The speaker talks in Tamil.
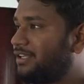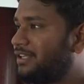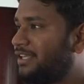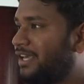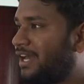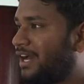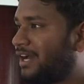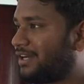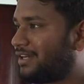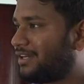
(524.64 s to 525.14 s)

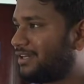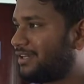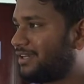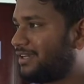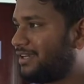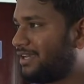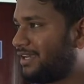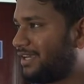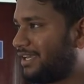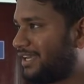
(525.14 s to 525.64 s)
இறுதியாக
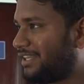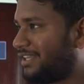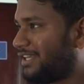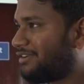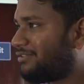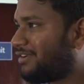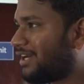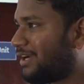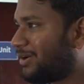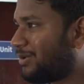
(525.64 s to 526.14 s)

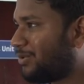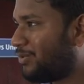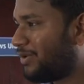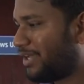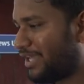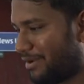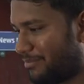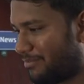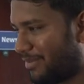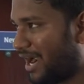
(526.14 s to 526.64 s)

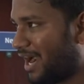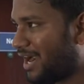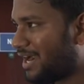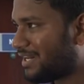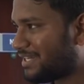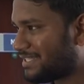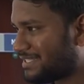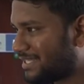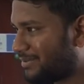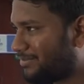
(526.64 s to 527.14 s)
எதிர்வரக்கூடிய
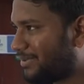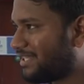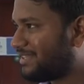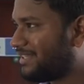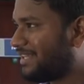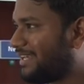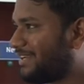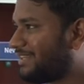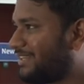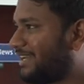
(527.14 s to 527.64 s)
மாகாண சபை
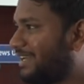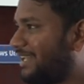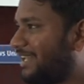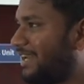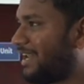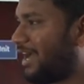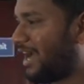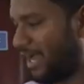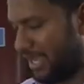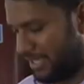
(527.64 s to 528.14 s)

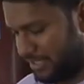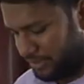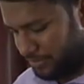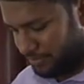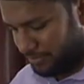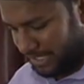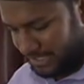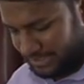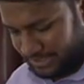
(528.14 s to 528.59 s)
தேர்தலில் ஐயூப்